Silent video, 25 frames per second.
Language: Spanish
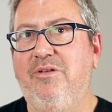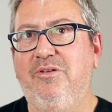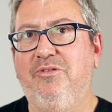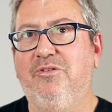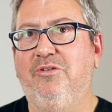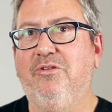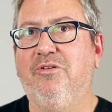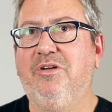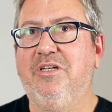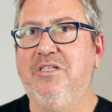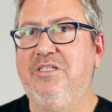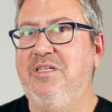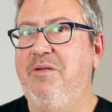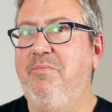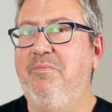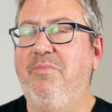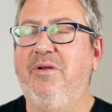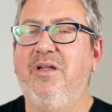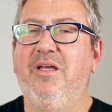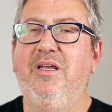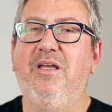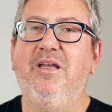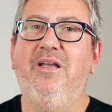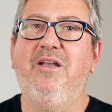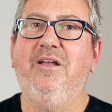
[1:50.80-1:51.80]
Yo creo que
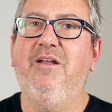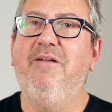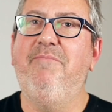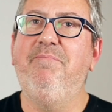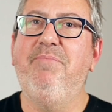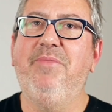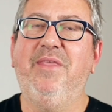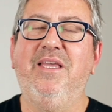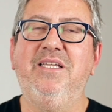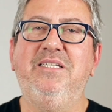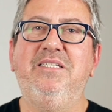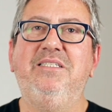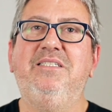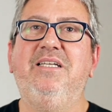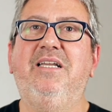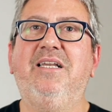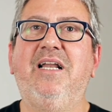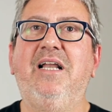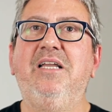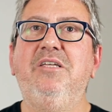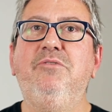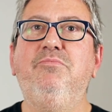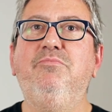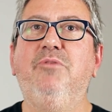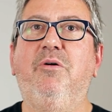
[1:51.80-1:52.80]
siempre es ese
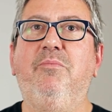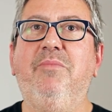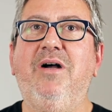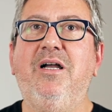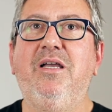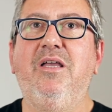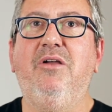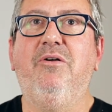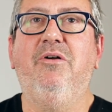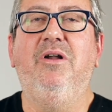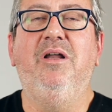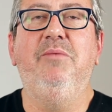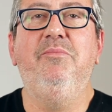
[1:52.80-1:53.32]
realismo mágico.